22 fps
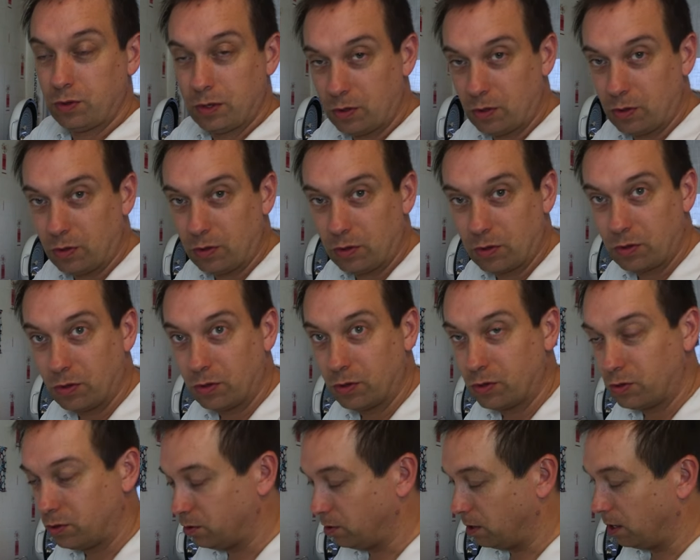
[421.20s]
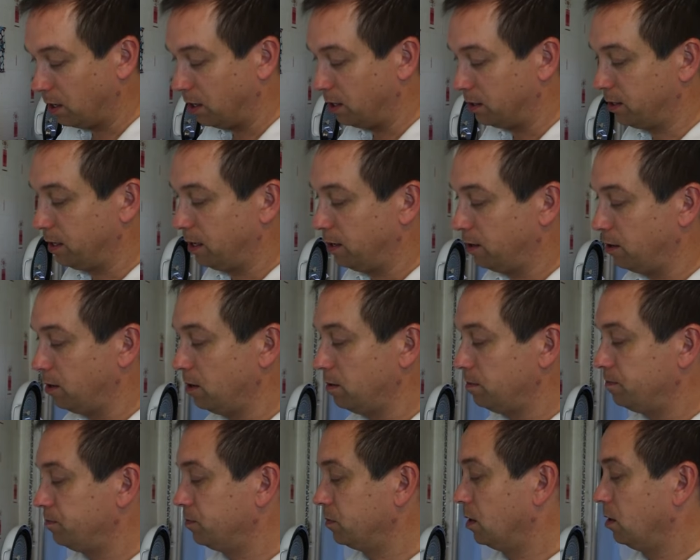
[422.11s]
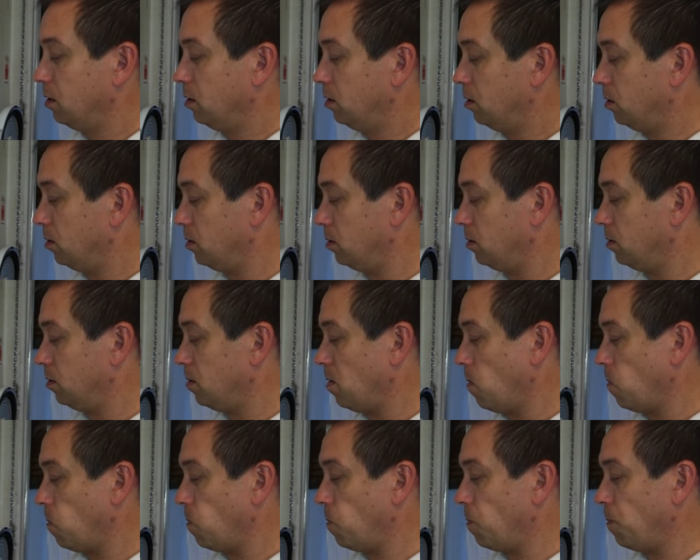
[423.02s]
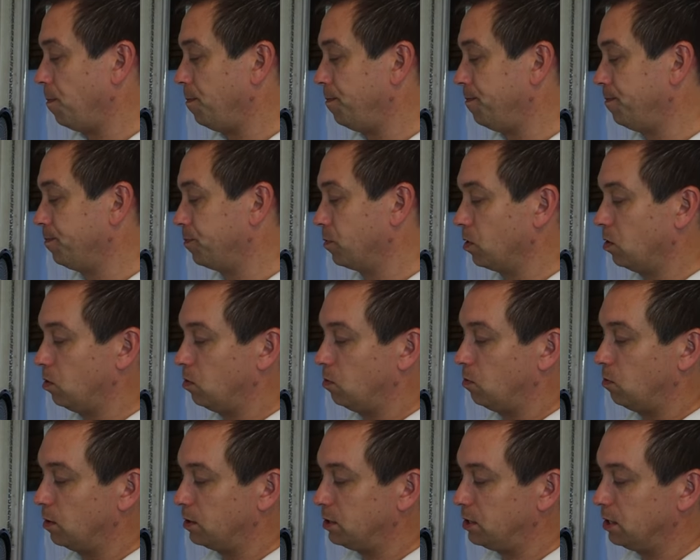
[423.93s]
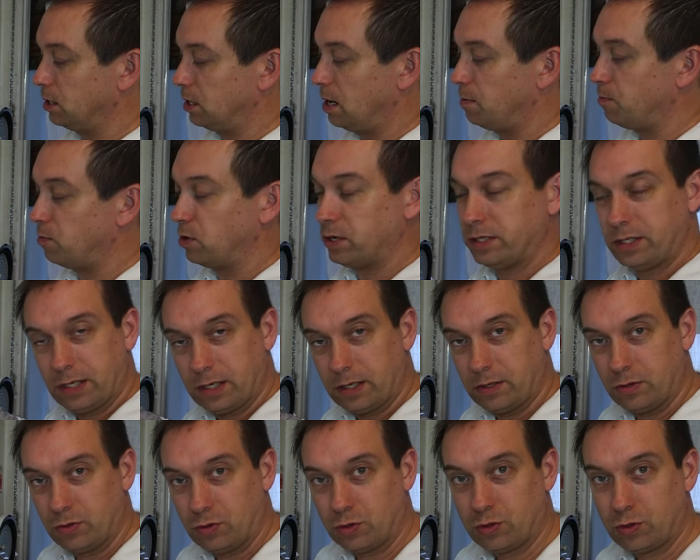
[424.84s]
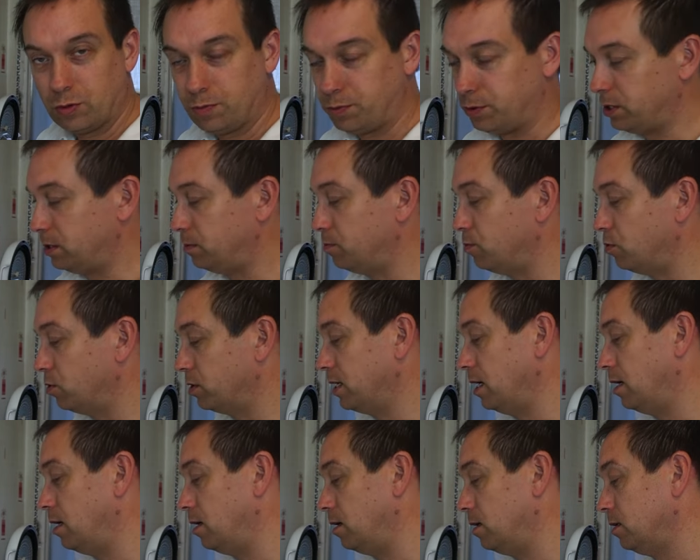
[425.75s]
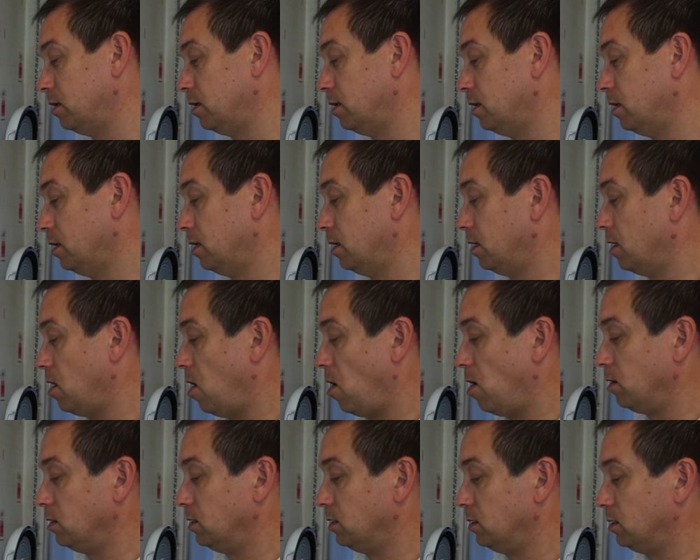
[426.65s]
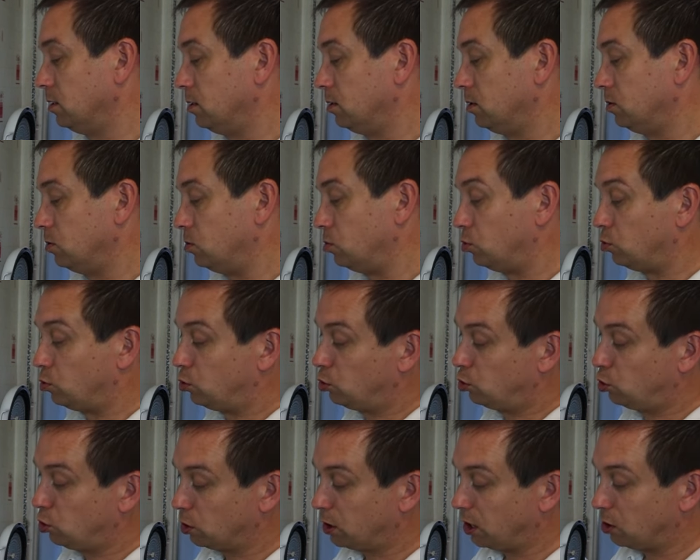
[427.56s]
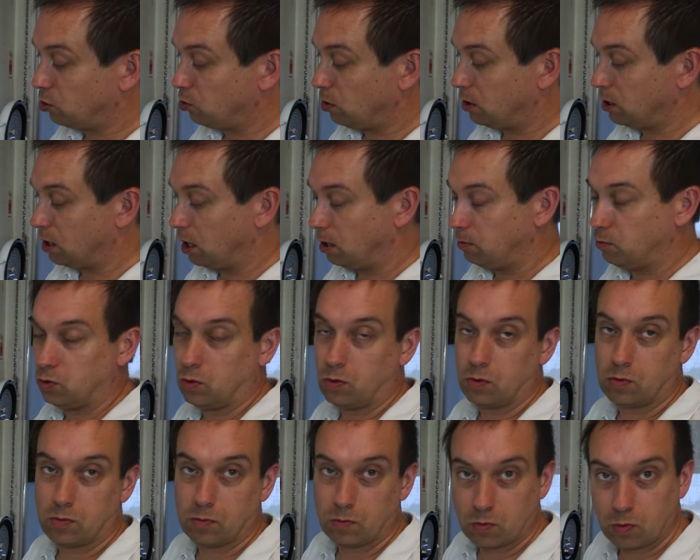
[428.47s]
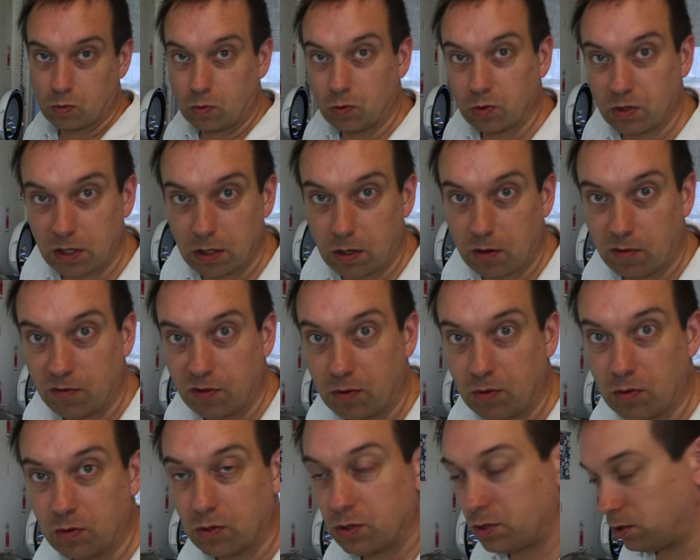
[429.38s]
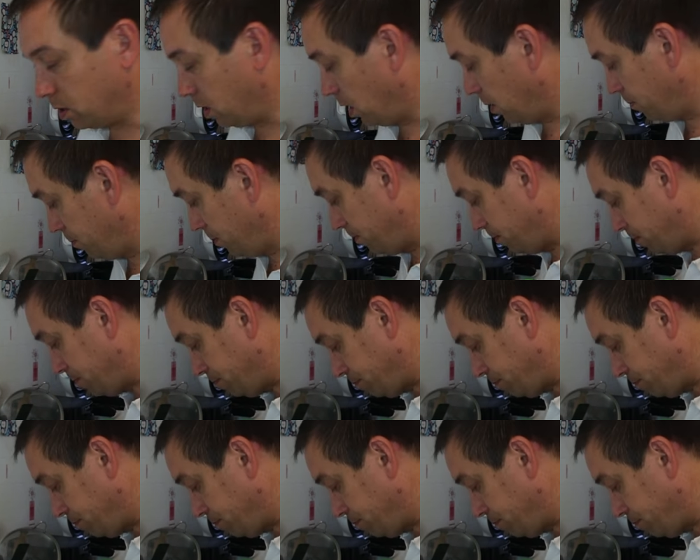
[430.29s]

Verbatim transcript: d'huile de coco à l'intérieur. Euh, on va dire la moitié de ce petit bocal de 180 grammes, donc comptez environ 100 grammes.